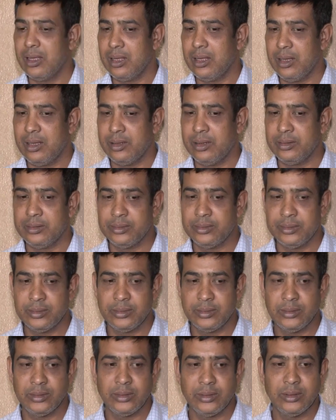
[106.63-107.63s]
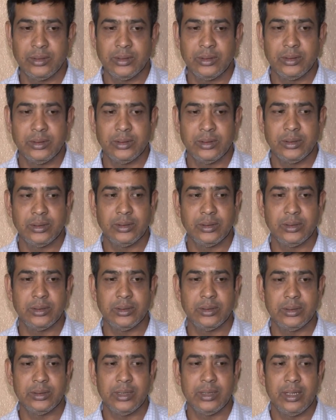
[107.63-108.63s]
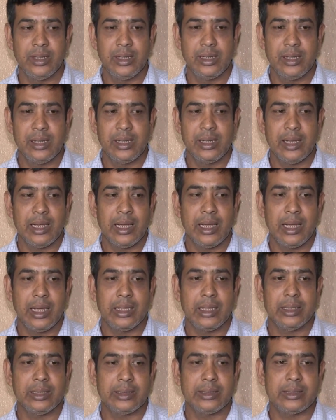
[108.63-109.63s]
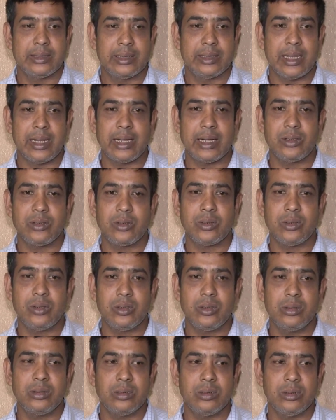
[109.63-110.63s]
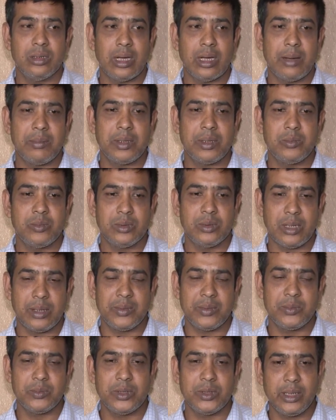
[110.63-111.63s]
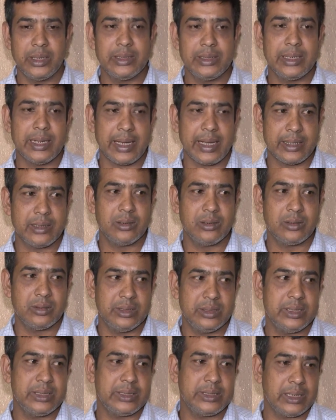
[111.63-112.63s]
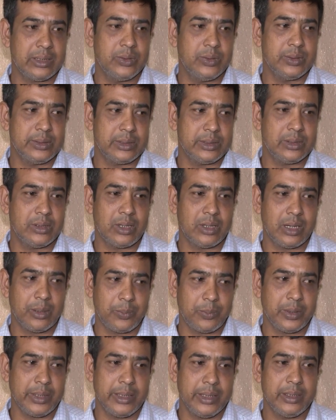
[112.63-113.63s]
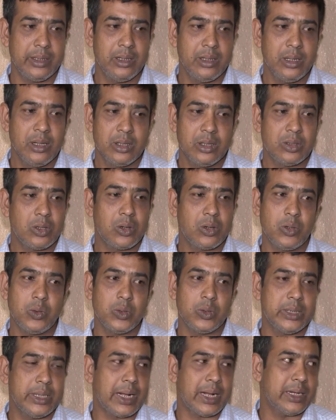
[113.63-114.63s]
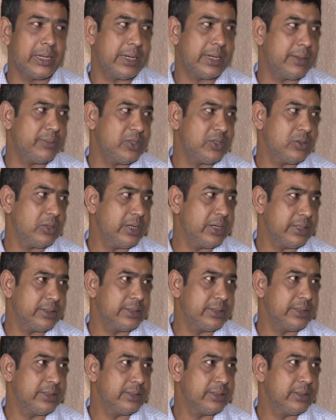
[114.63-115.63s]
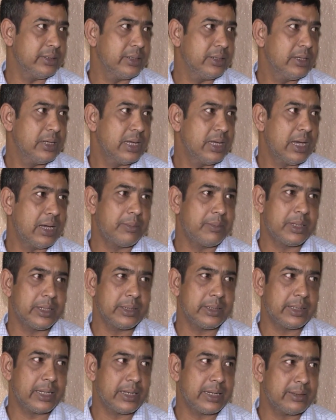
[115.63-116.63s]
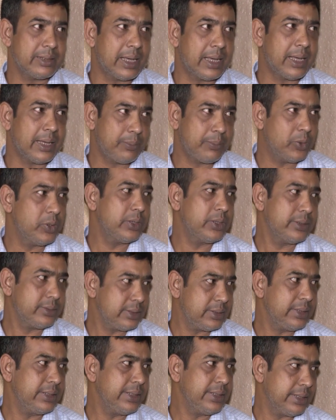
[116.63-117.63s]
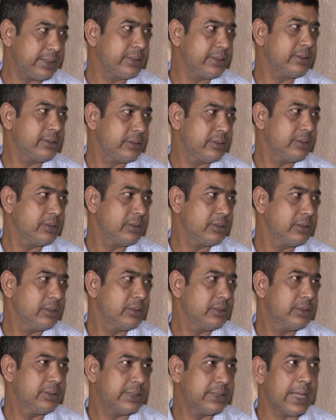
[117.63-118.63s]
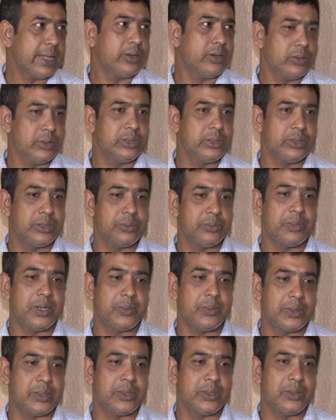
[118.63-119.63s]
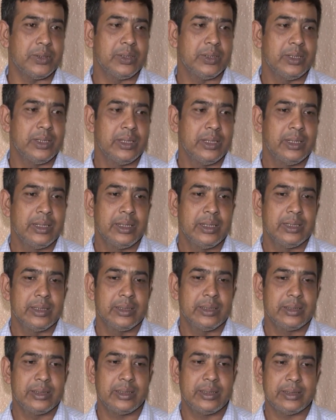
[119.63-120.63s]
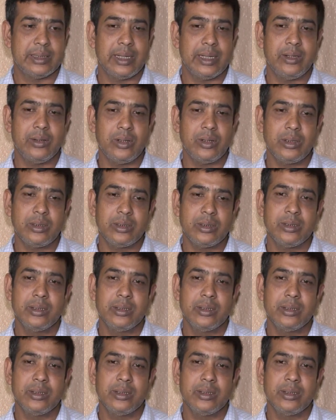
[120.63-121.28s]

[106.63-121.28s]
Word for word: ওই লোকগুলোর কাছ থেকে আপনি বিস্কুট কেন মানে কনভিন্স তারা যখন আমাকে আমার মনে হয় যে নাকে যখন জিনিসটা ধরছে ধরার পরে তখন ওদের আন্ডারে আমি চলে গেছি আমাকে তারা যা বলতেছে ঠিক তাই করছি সম্ভবত তো যাই হোক